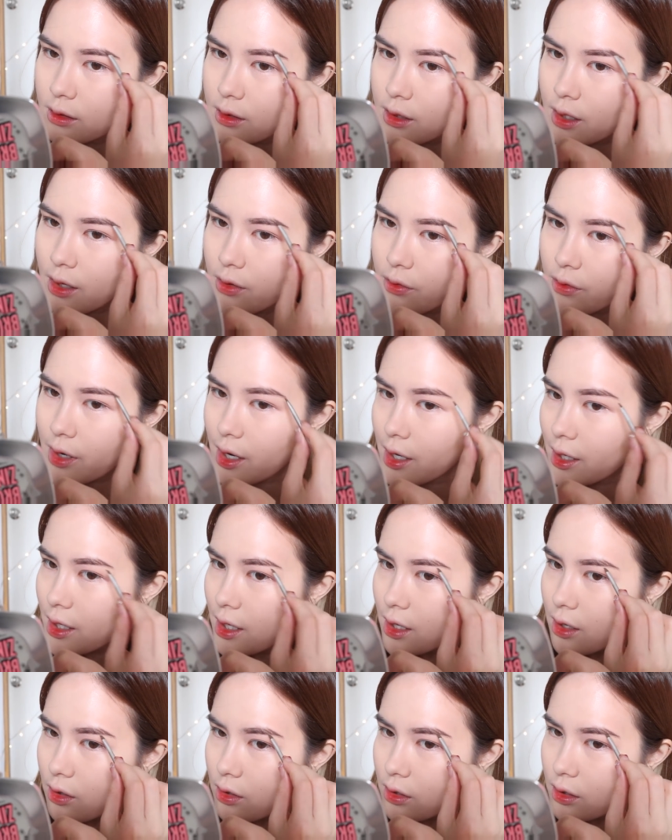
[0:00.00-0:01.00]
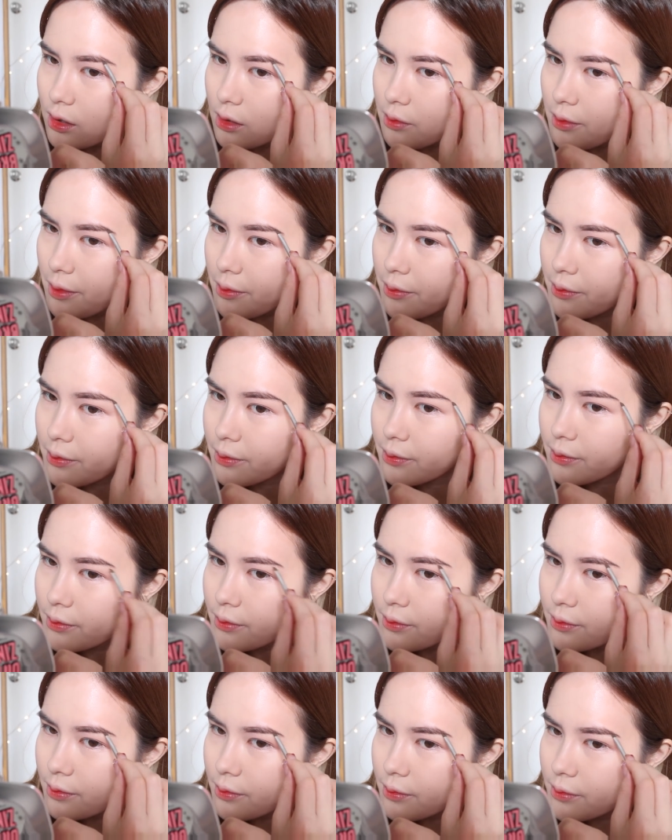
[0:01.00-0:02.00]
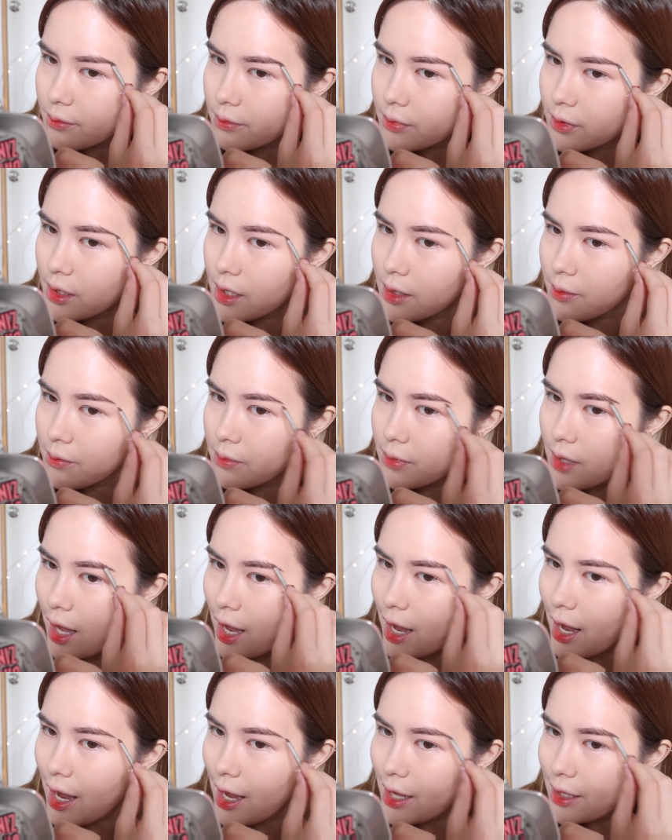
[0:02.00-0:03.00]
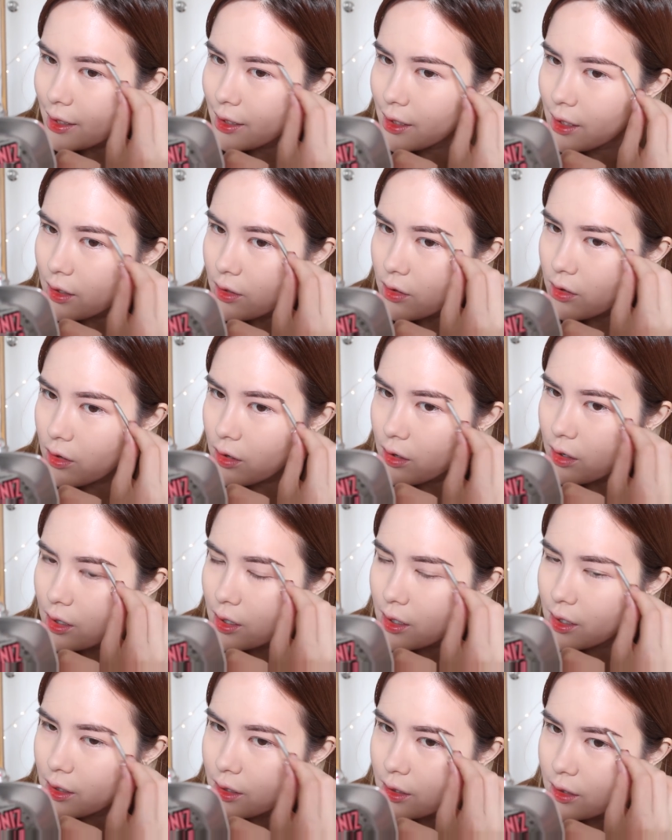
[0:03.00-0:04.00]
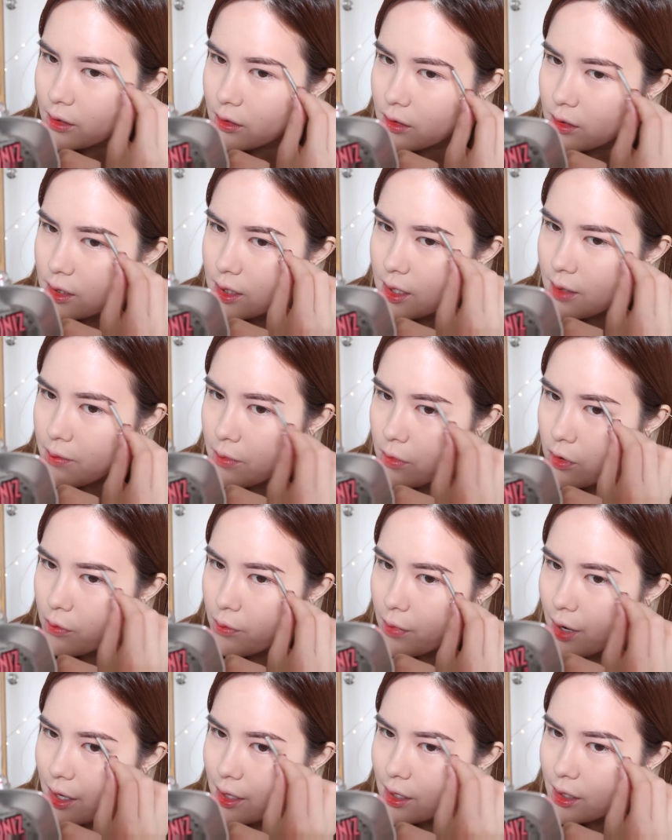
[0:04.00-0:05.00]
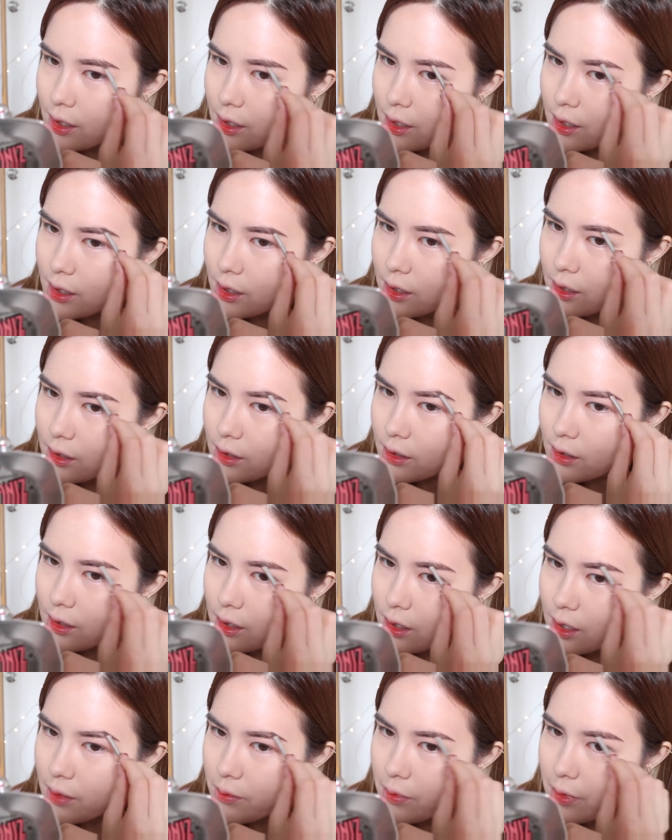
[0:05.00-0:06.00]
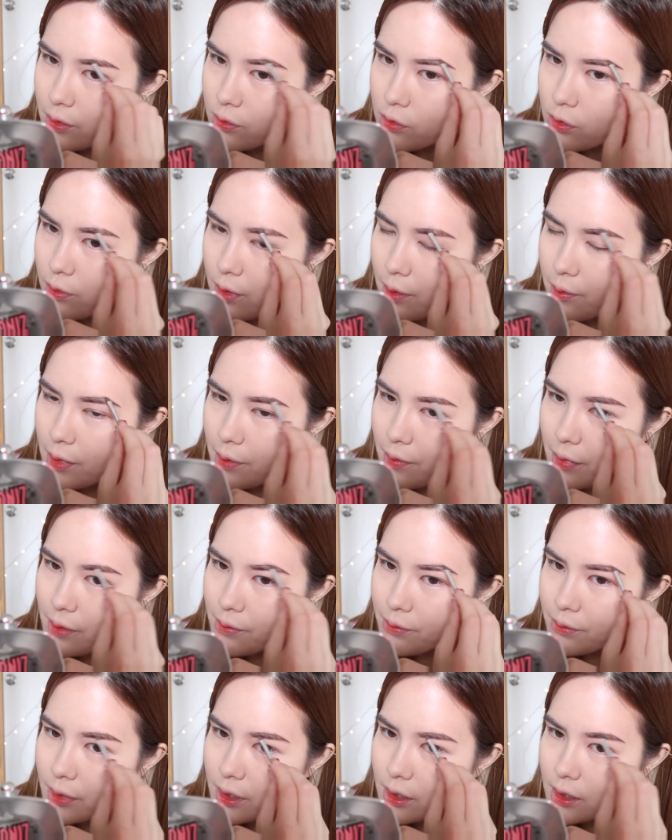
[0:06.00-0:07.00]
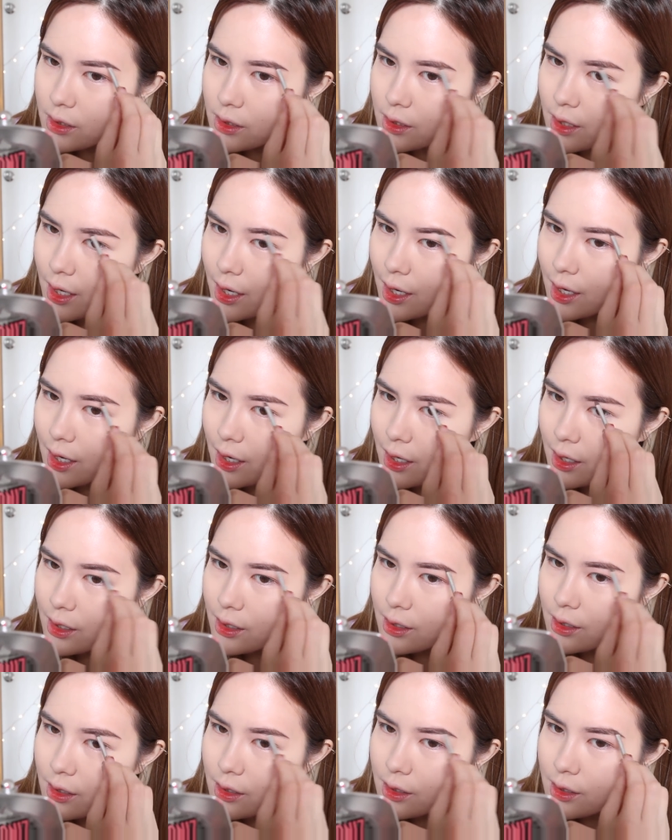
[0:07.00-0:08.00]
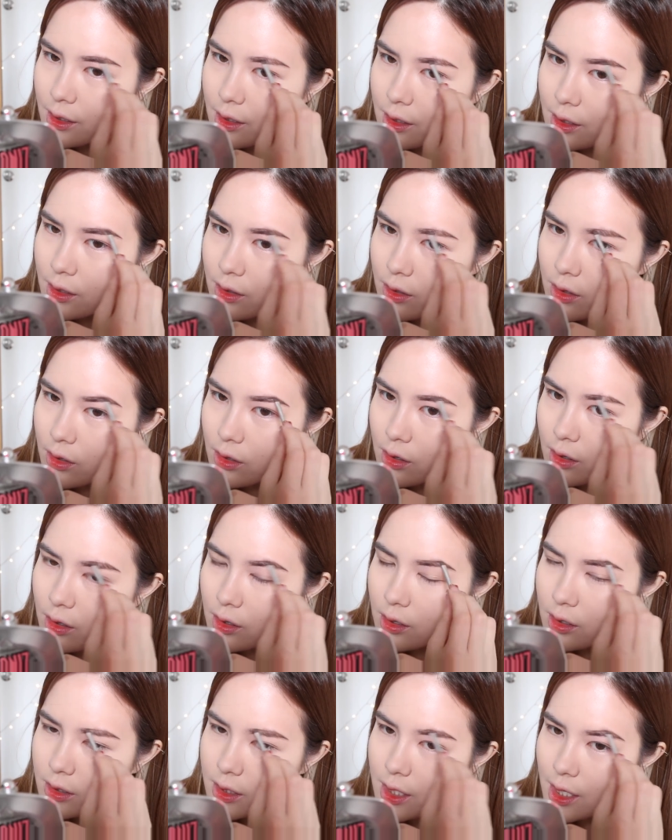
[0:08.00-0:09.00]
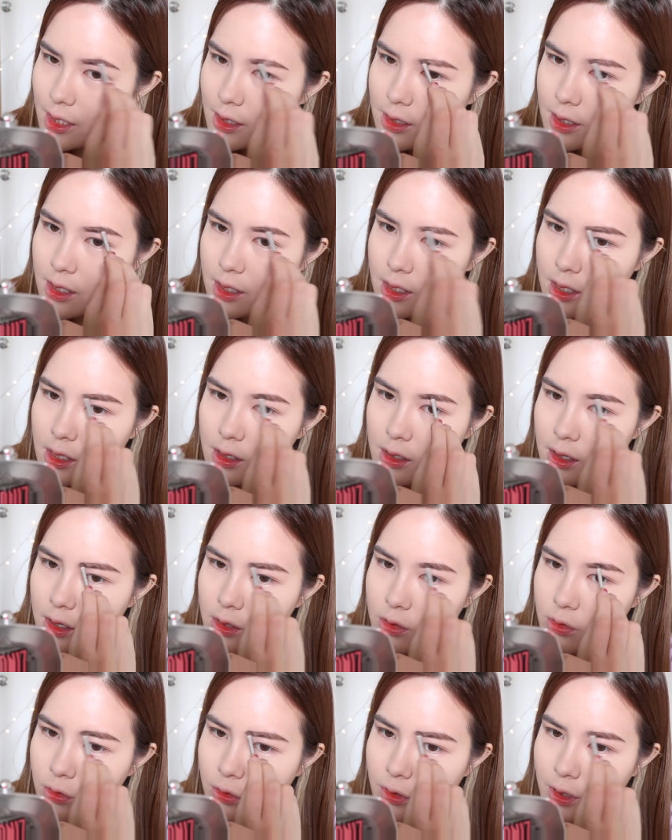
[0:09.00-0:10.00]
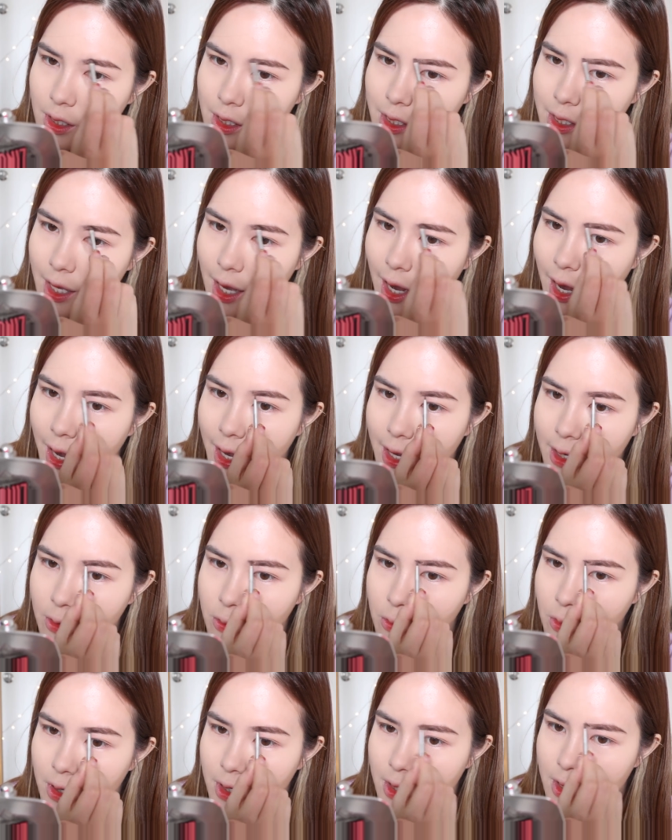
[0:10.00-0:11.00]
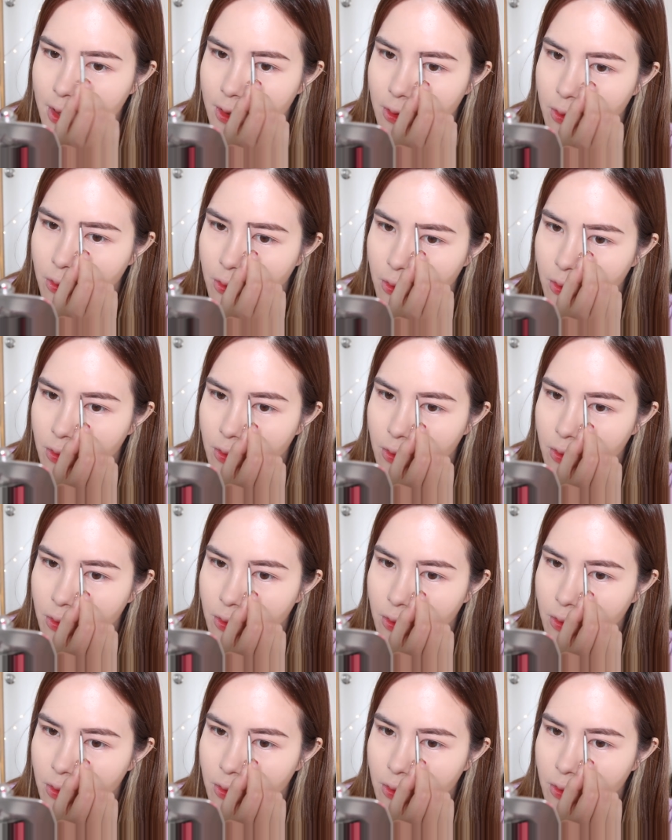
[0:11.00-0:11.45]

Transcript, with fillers: เนี่ยเวลาเขียนก็คือแบบเก็บฐานแล้วก็จิ้มลงมาอย่างนี้ให้มันดูแบบไม่เป็นปืนนะคะแล้วก็ใช้สีที่เหลืออยู่เกลี่ยให้ทั่วคิ้ว